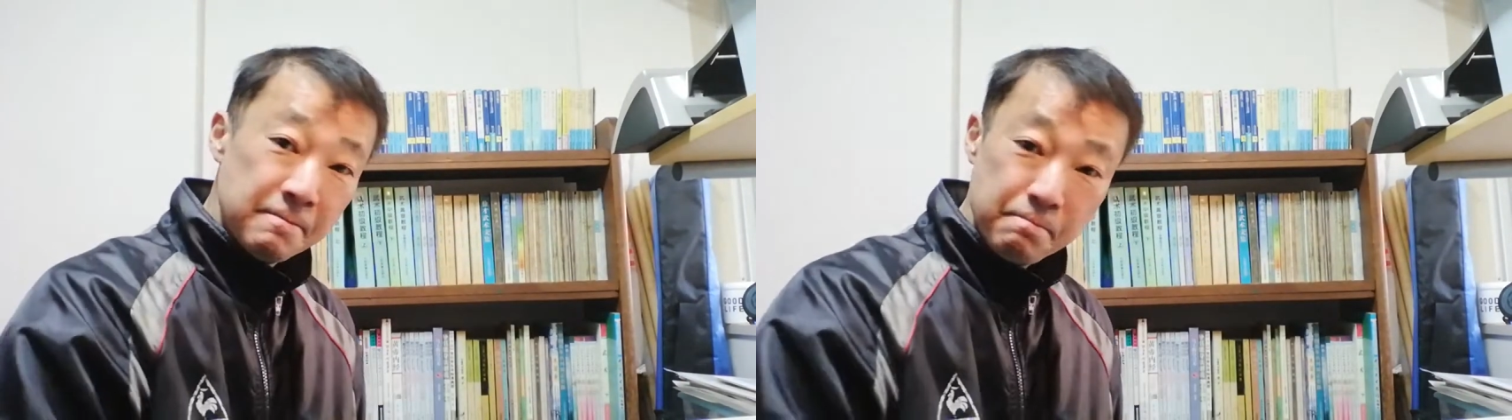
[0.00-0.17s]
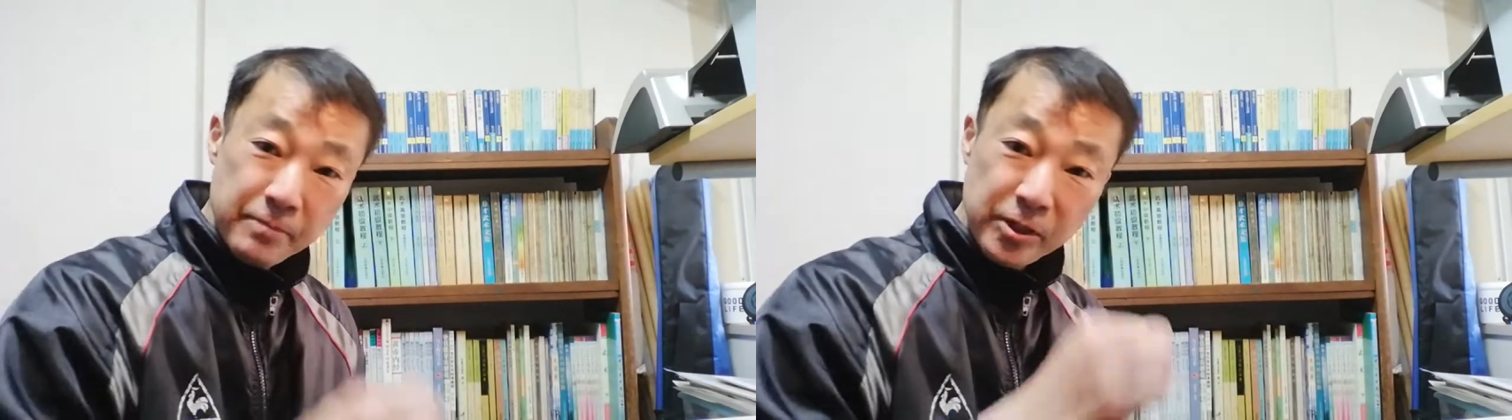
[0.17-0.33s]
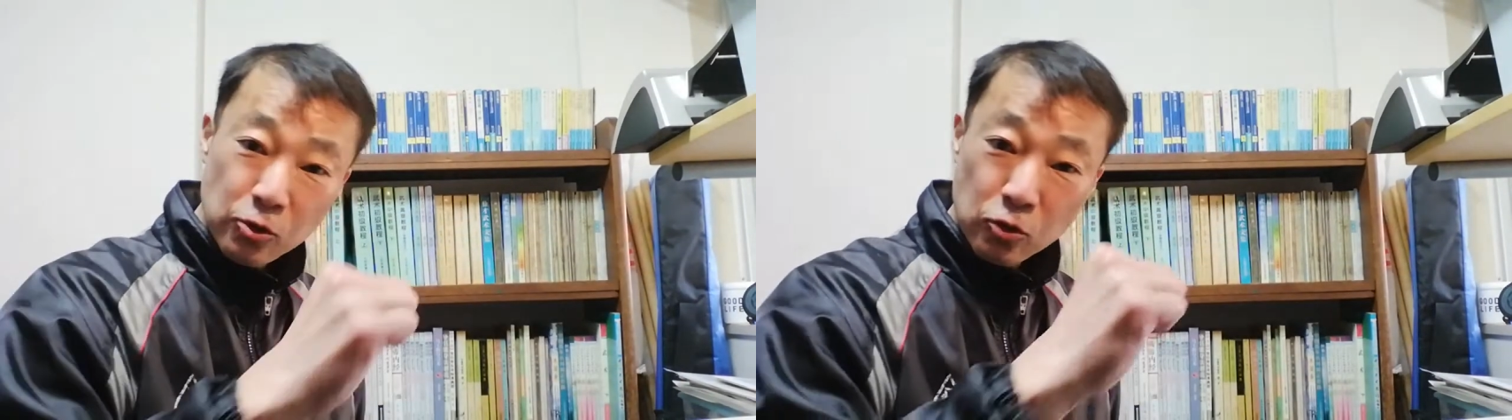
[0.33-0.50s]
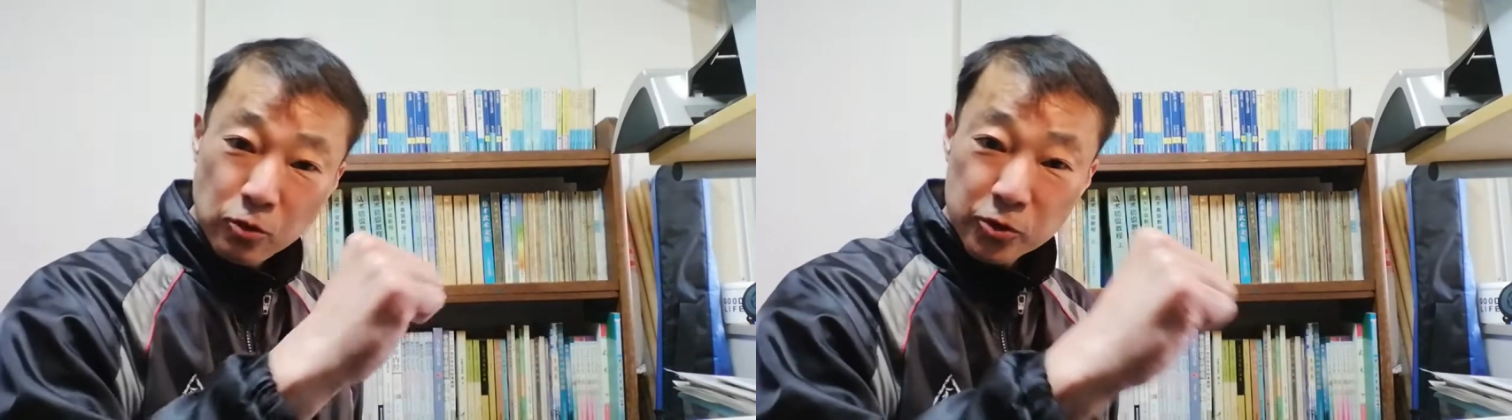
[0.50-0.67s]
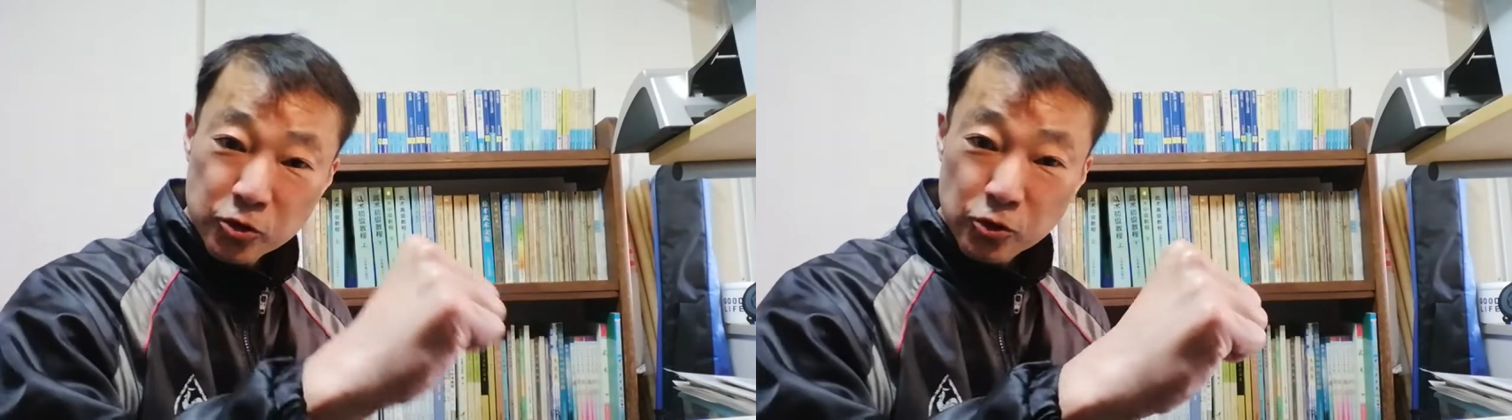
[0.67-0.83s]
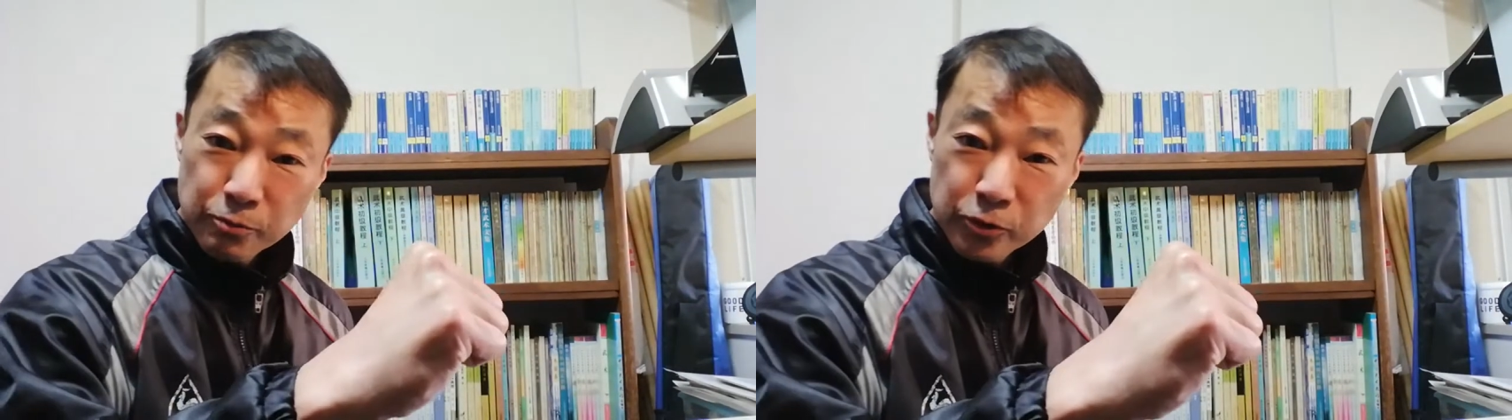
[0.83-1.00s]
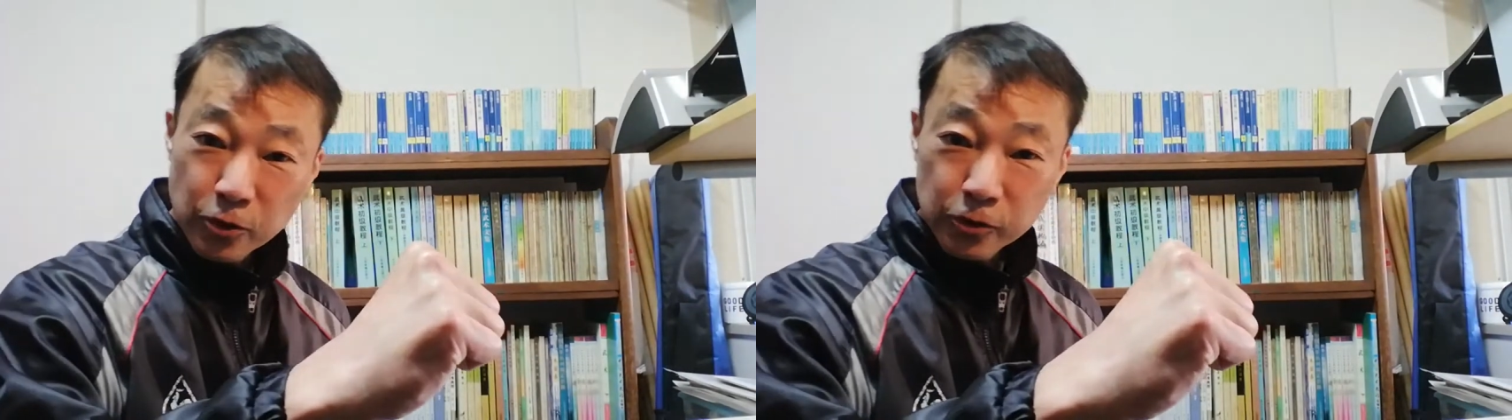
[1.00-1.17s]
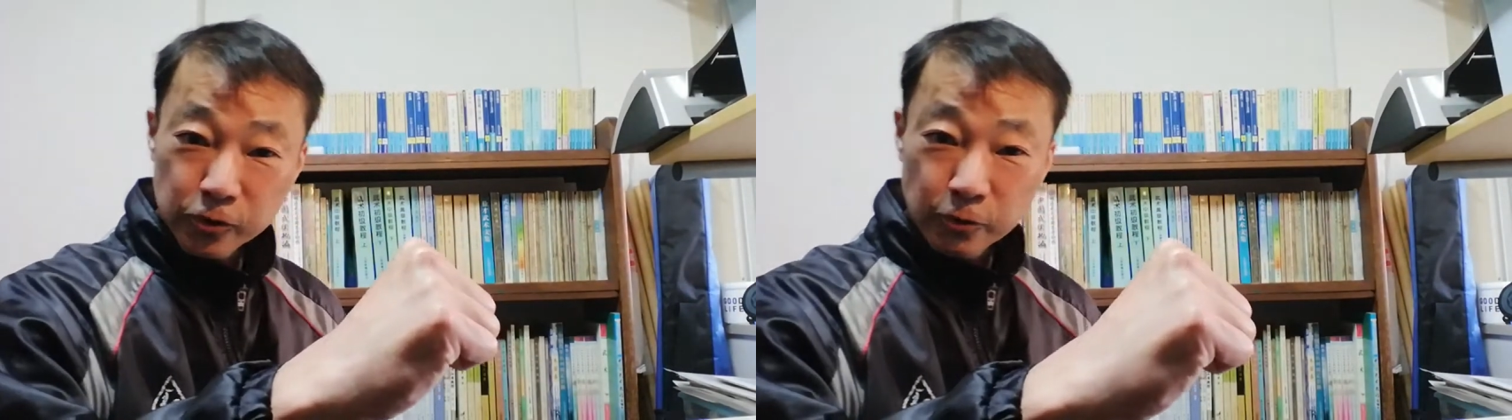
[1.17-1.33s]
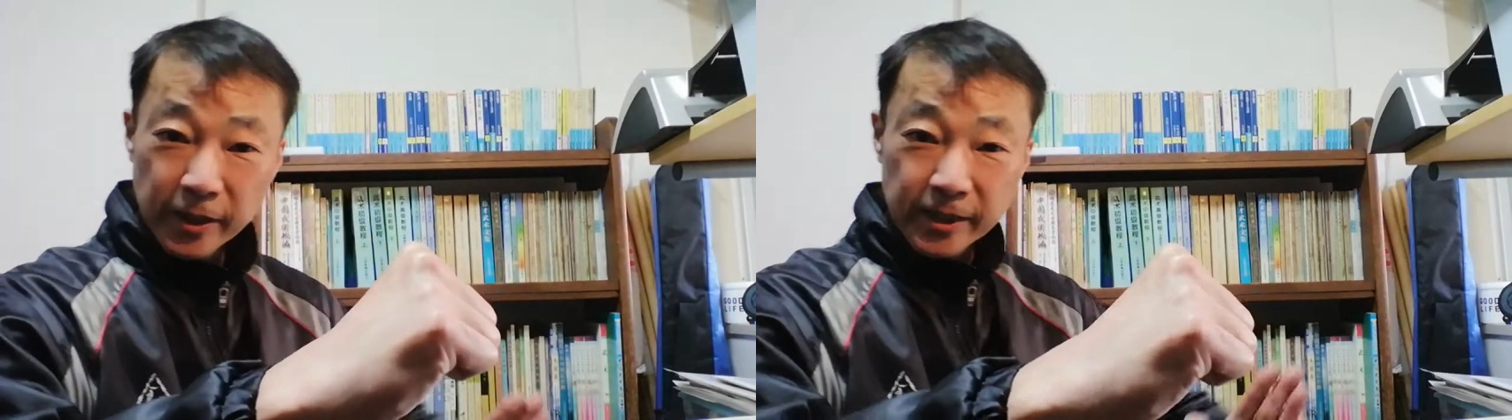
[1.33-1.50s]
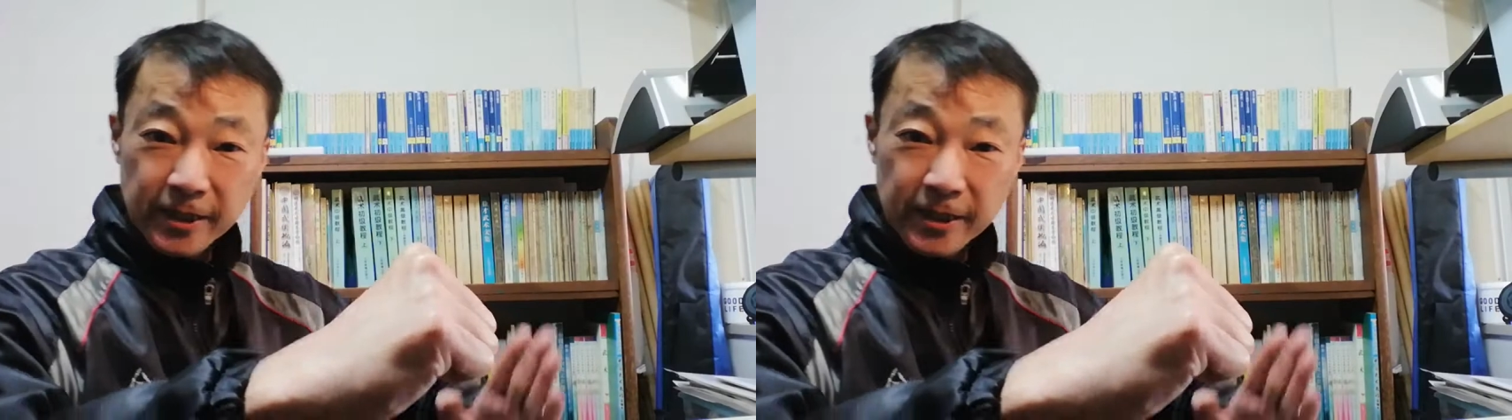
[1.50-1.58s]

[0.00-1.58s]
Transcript: 身の拳の武力の上